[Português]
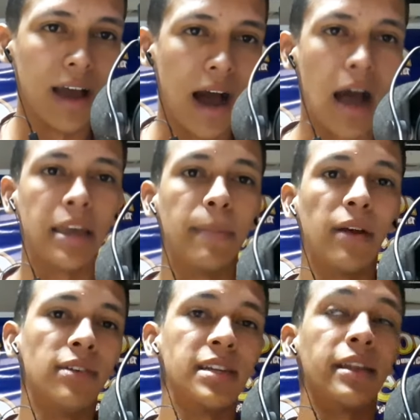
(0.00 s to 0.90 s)
Aqui, para
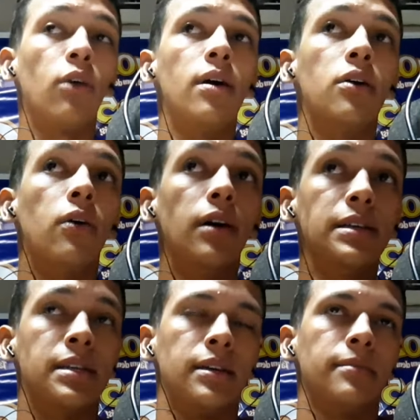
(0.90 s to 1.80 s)
você ter alguma
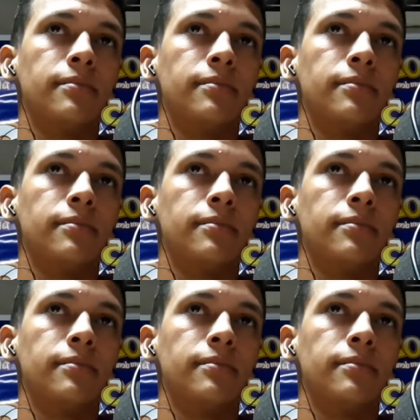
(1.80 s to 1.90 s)
coisa,